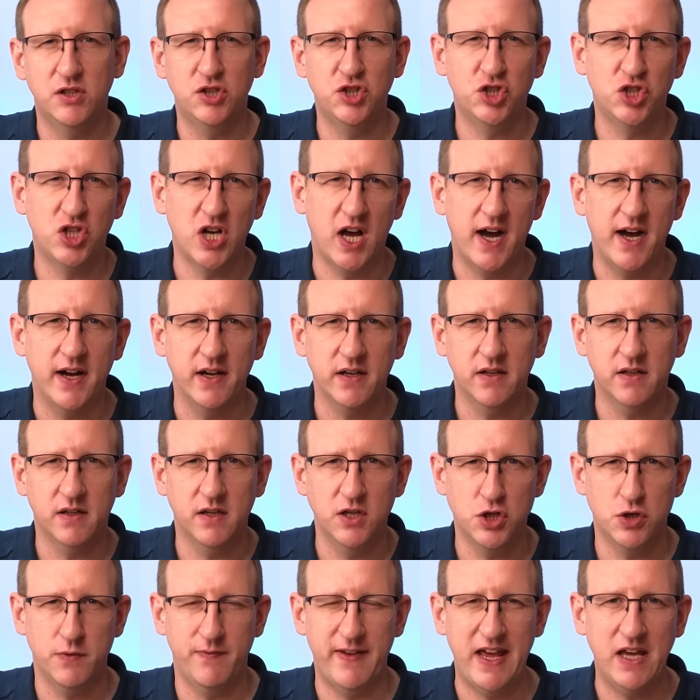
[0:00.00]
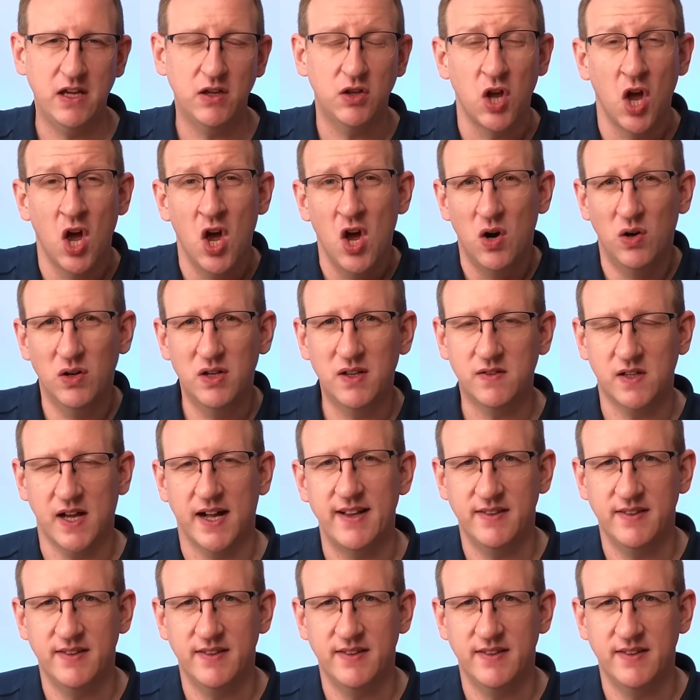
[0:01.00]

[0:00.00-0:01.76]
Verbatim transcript: stark geschwächt und das